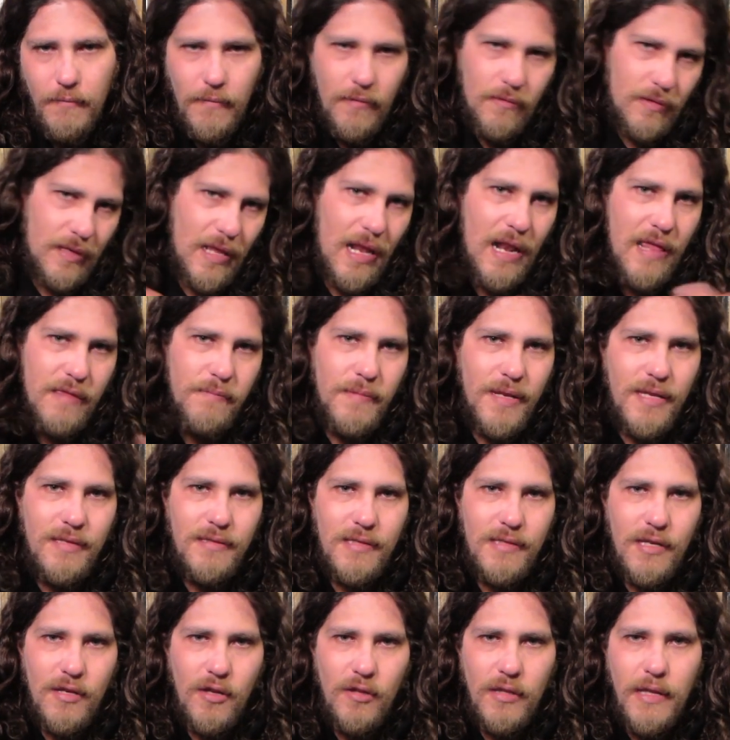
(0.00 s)
de la
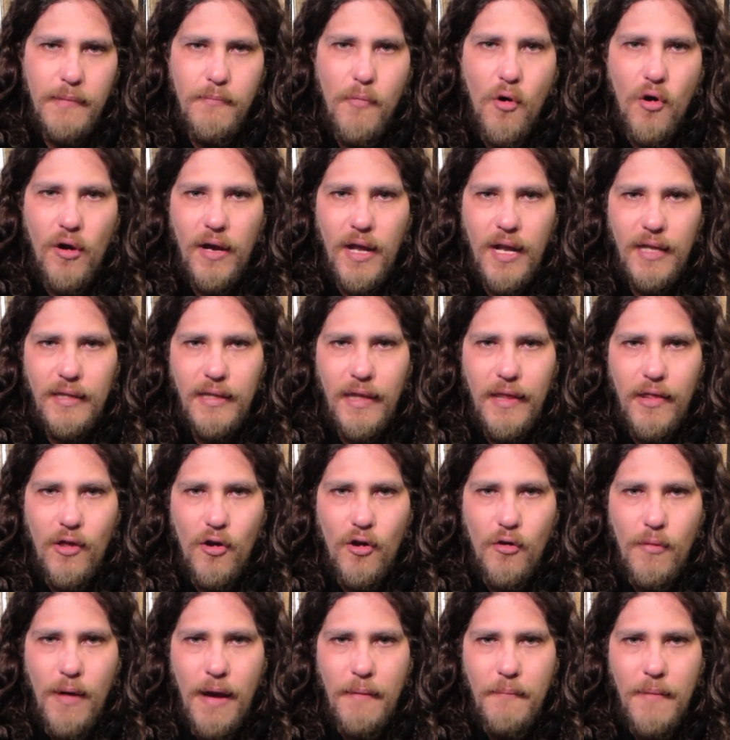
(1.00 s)
administración demócrata de
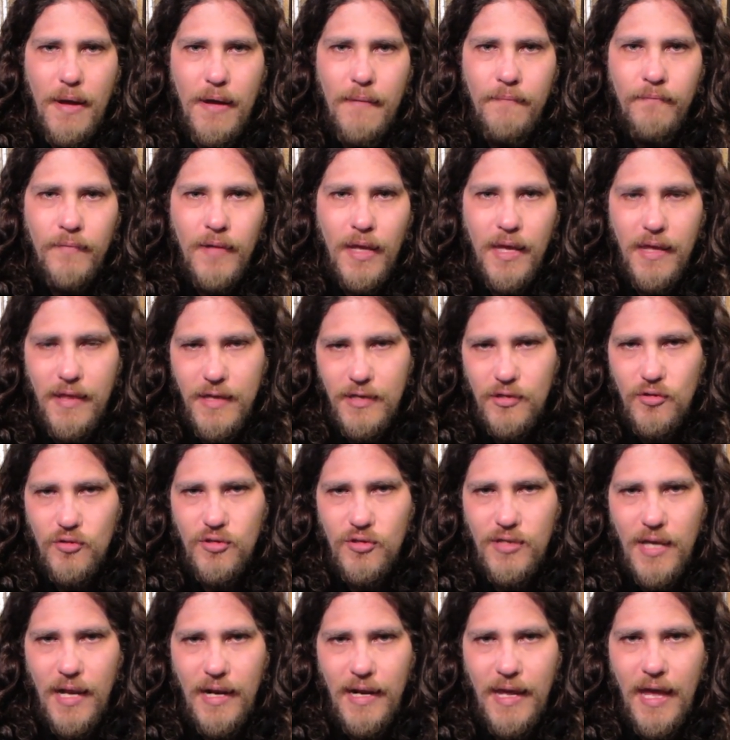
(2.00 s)
Obama y de
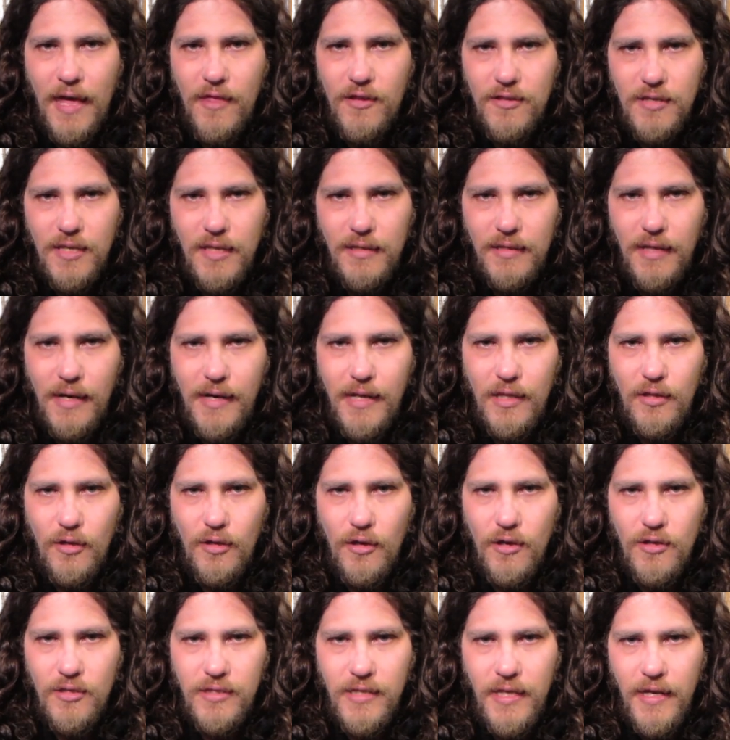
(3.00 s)
sus aliados en
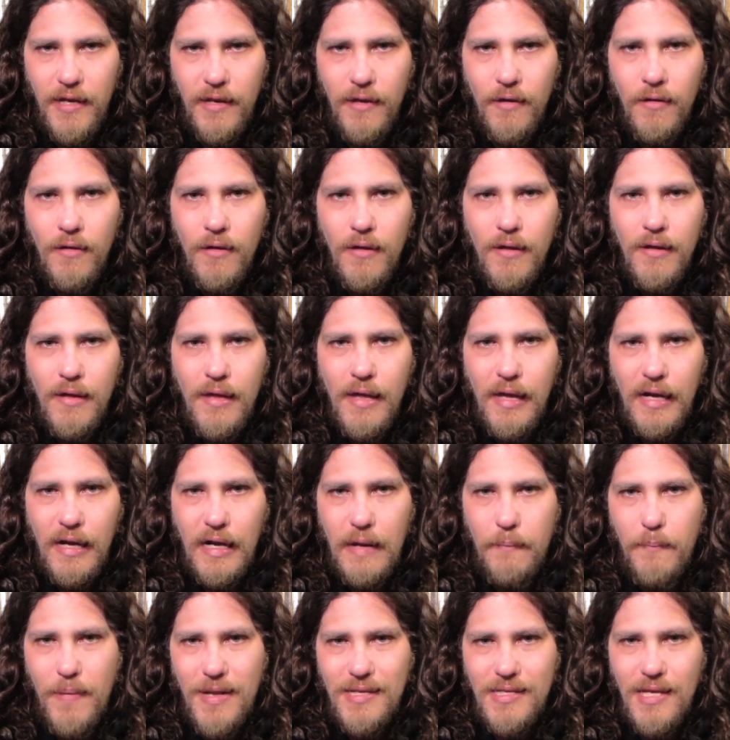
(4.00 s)
territorio sirio
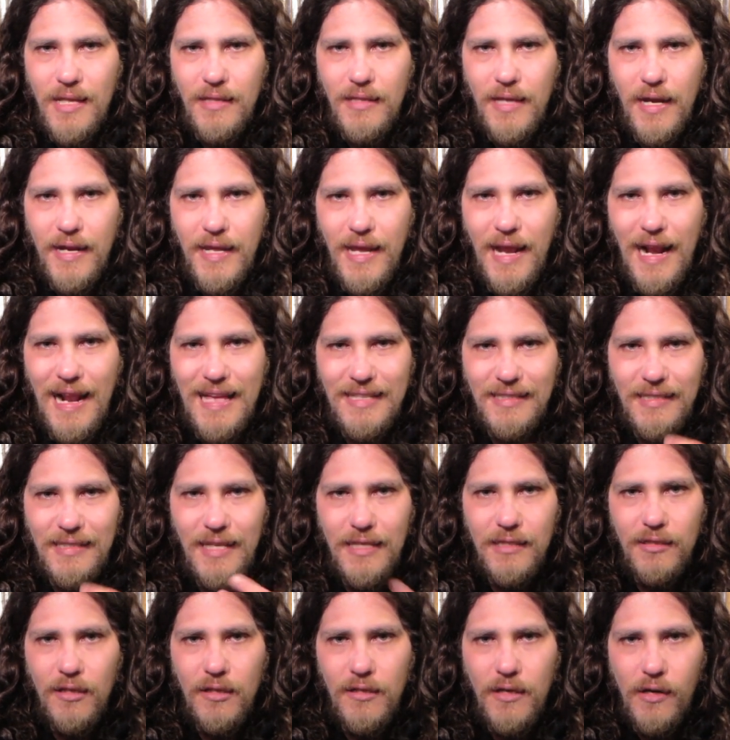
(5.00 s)
representaría el
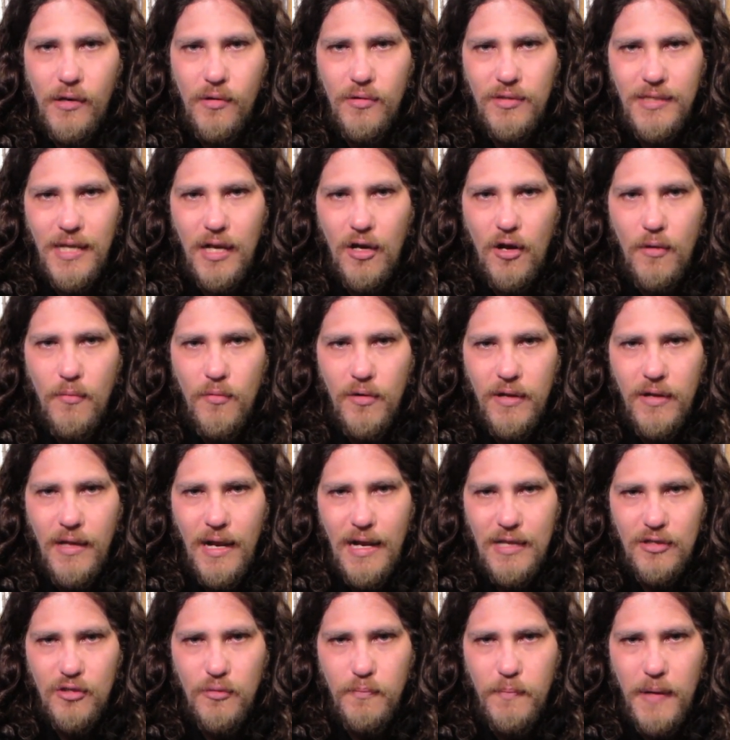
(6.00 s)
ascenso de Rusia como una de
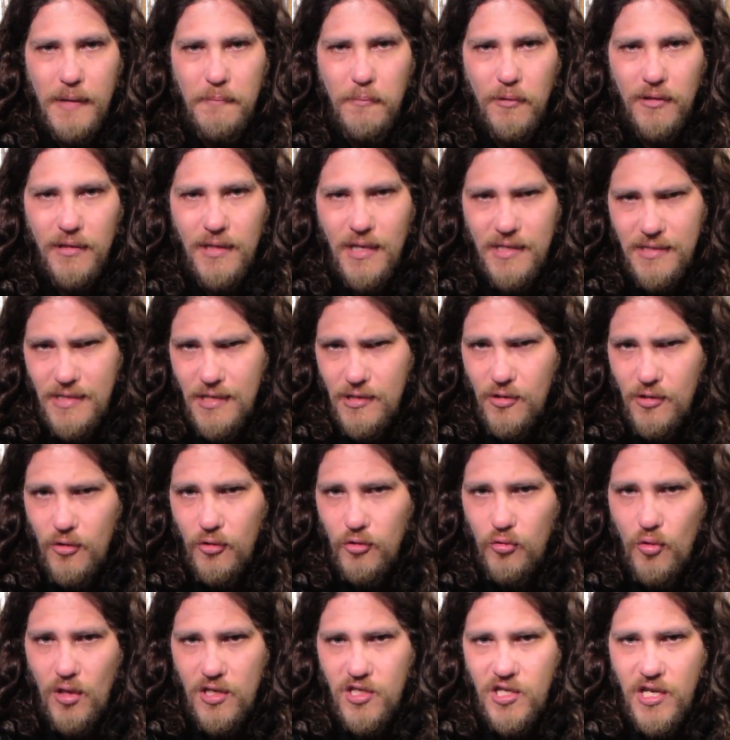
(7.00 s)
las superpotencias
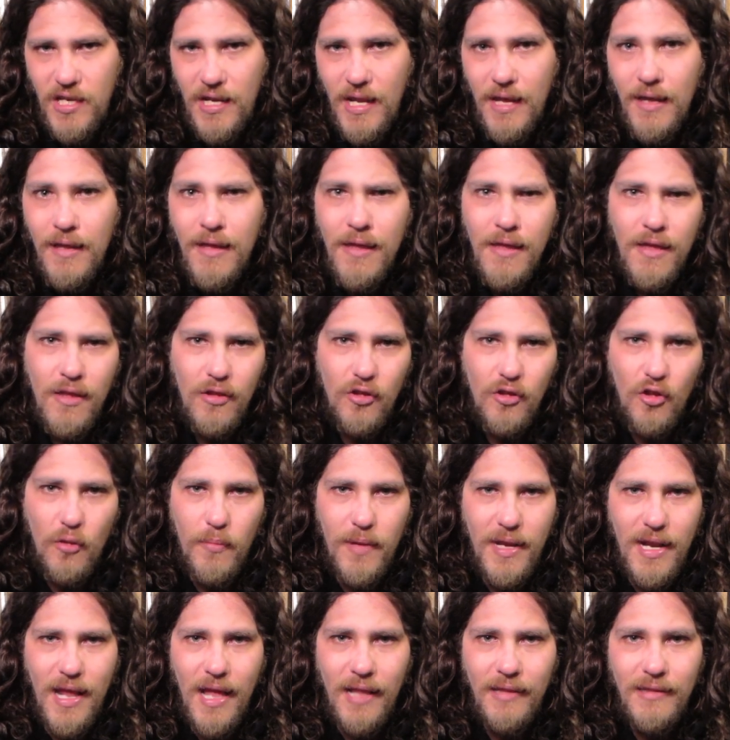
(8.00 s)
junto a China
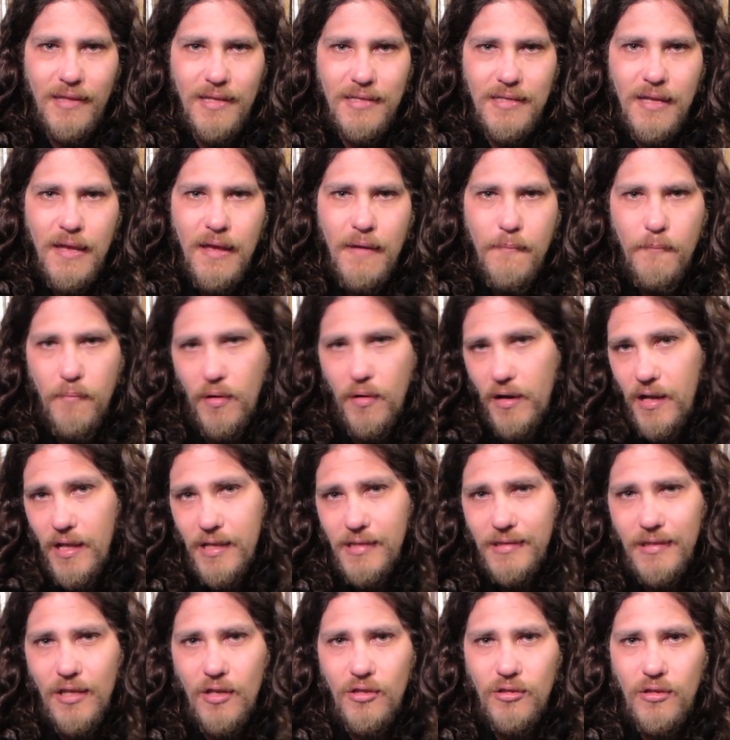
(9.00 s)
dominantes, poniendo a
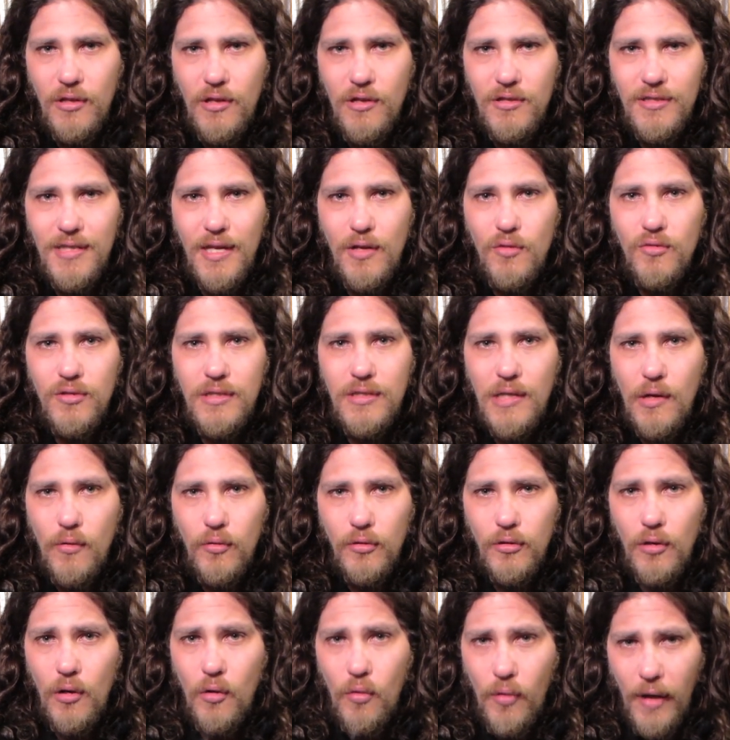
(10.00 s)
Estados Unidos en un
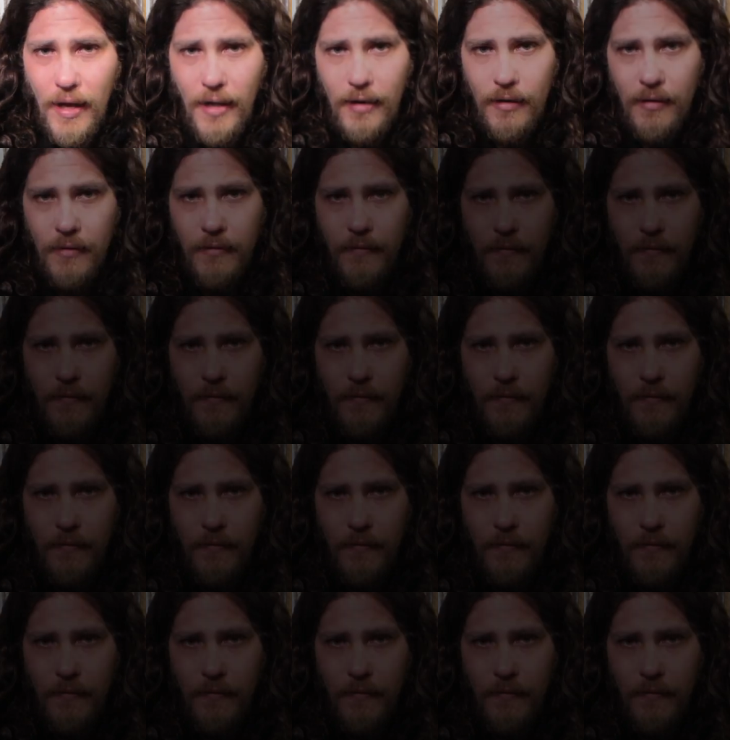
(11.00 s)
segundo lugar.